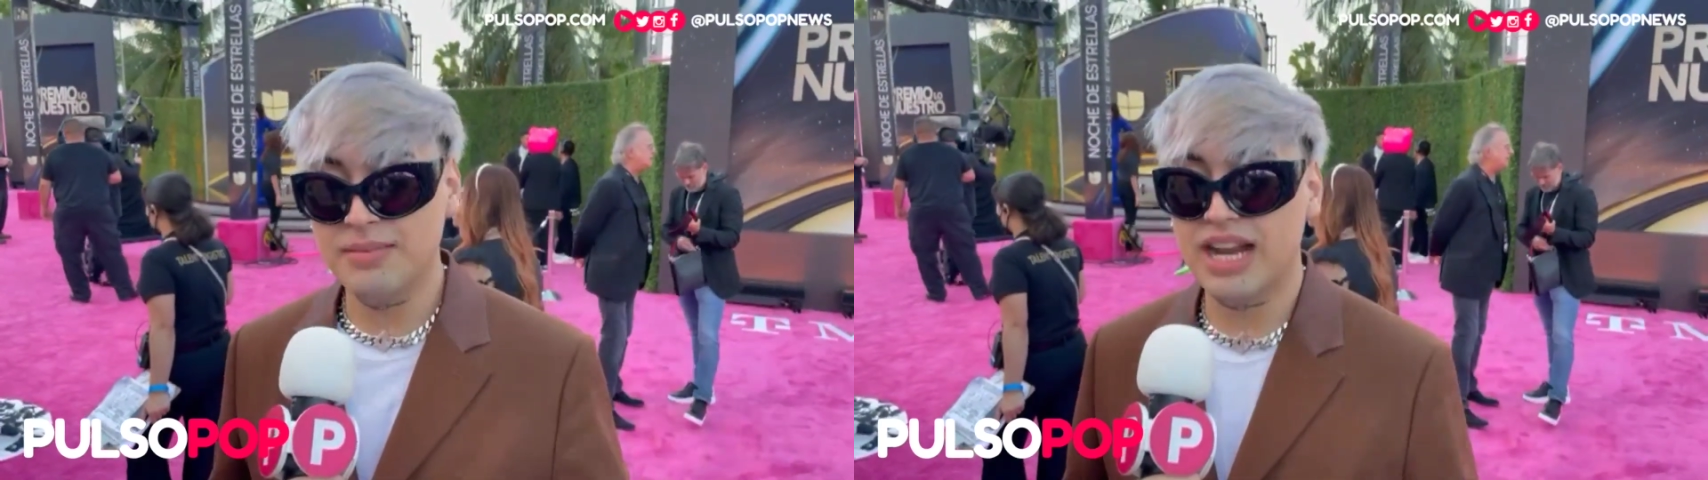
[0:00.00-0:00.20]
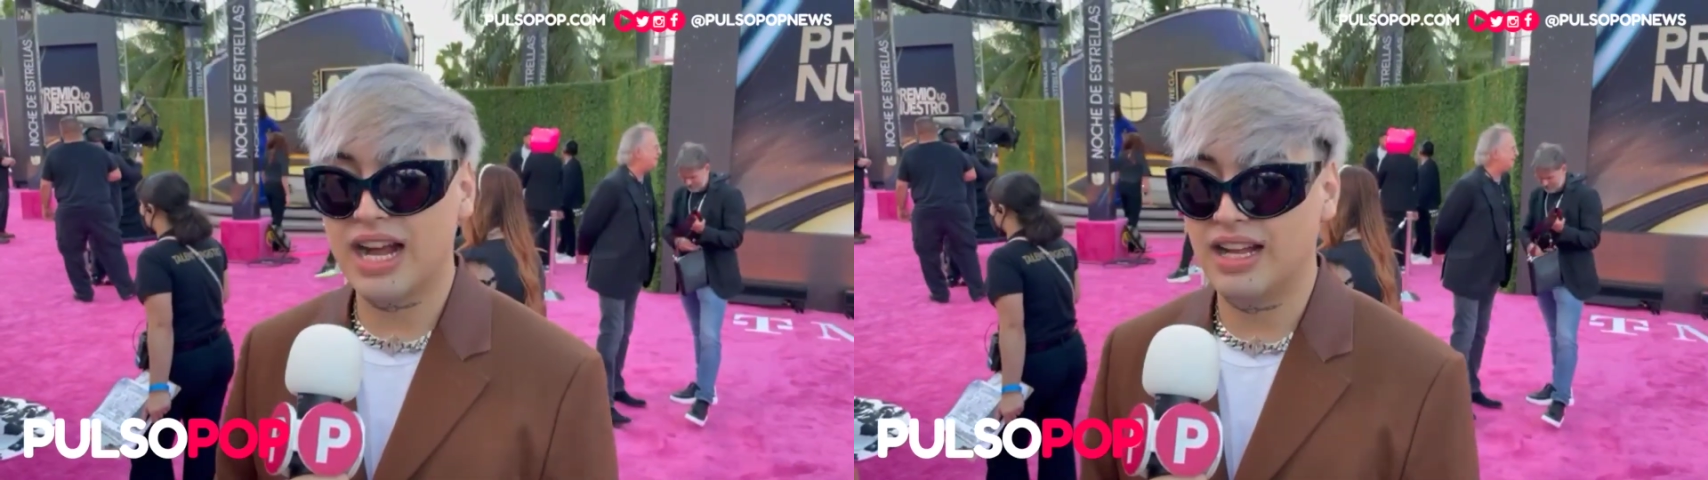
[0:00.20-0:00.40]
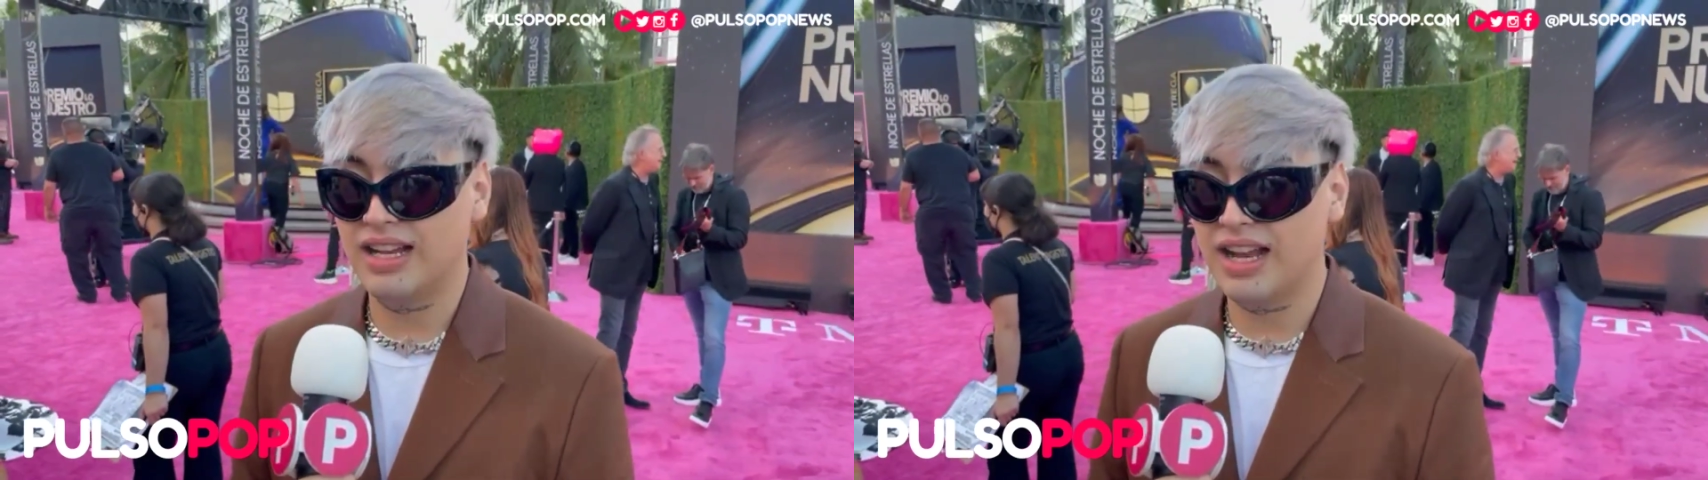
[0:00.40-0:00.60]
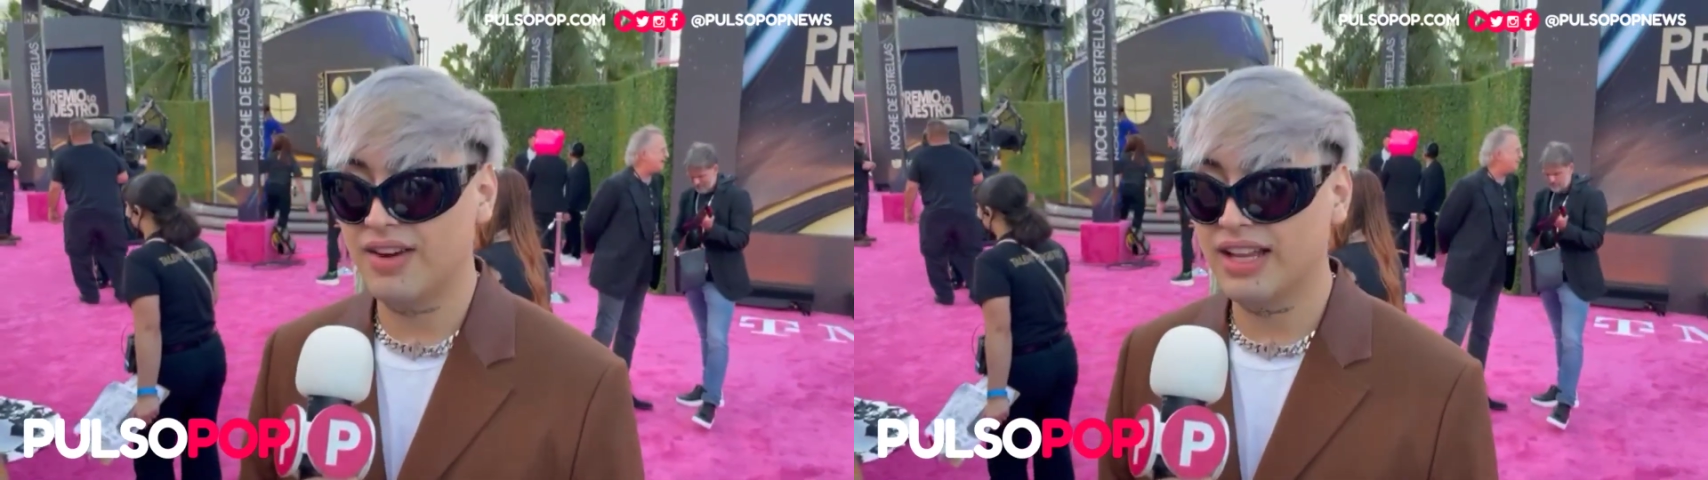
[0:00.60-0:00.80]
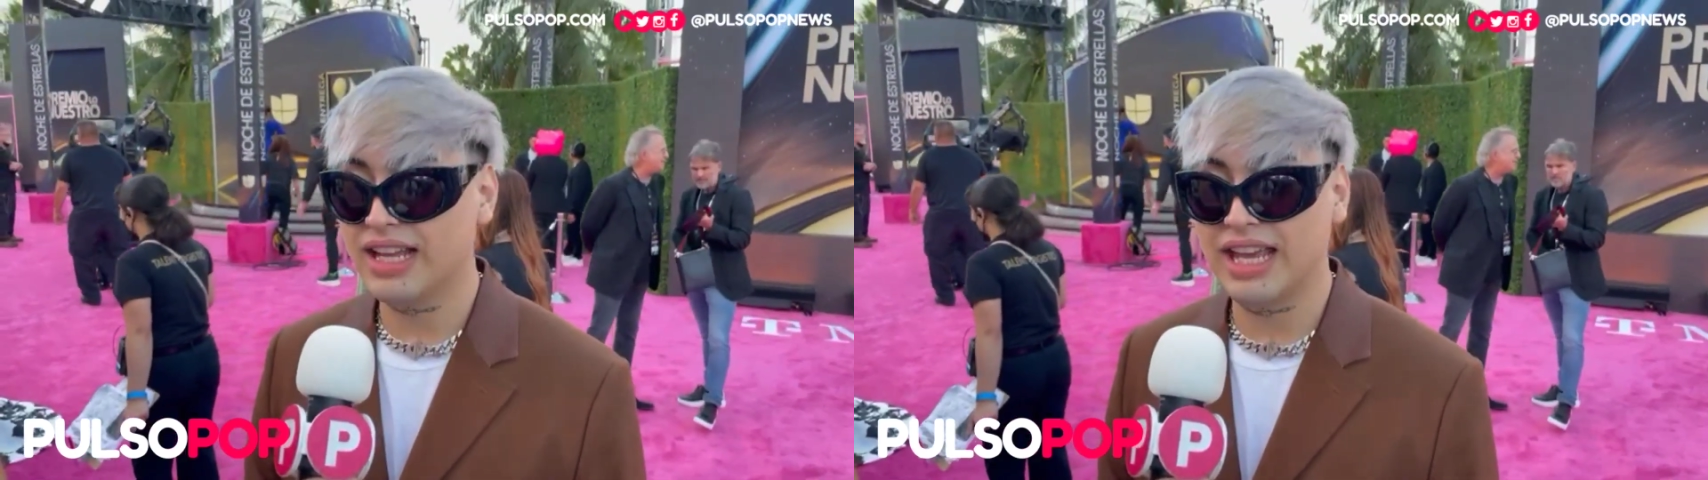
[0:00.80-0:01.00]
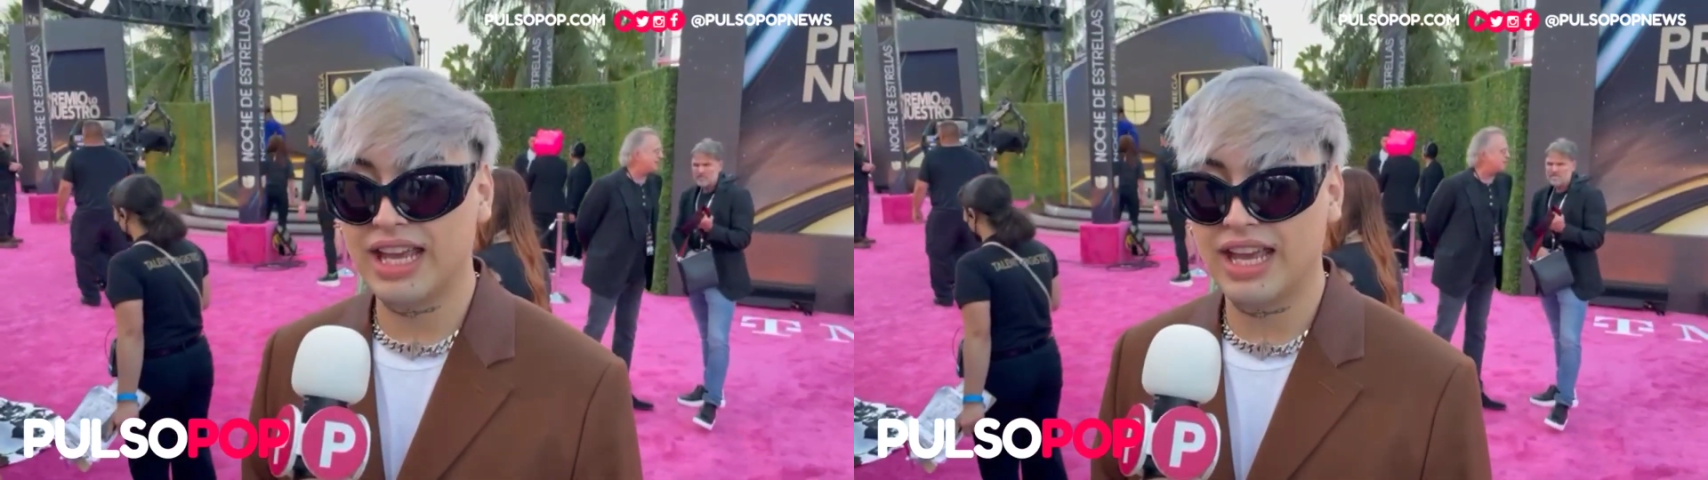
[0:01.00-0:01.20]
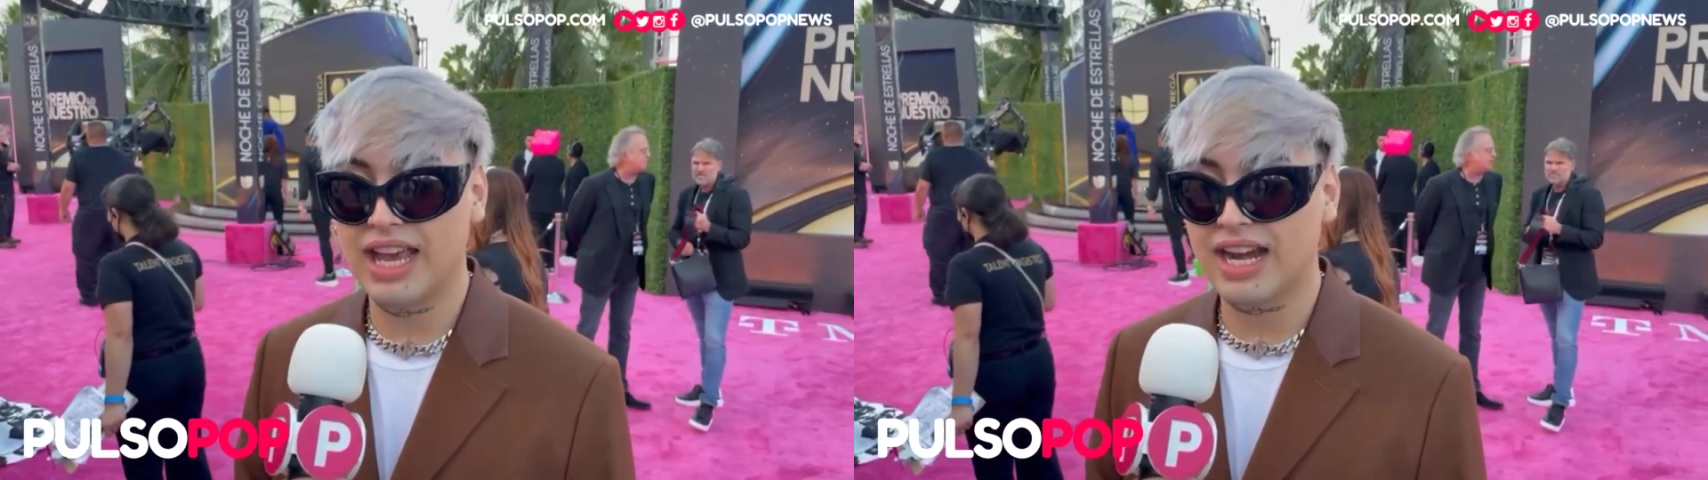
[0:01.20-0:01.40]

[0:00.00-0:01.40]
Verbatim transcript: mira, la verdad que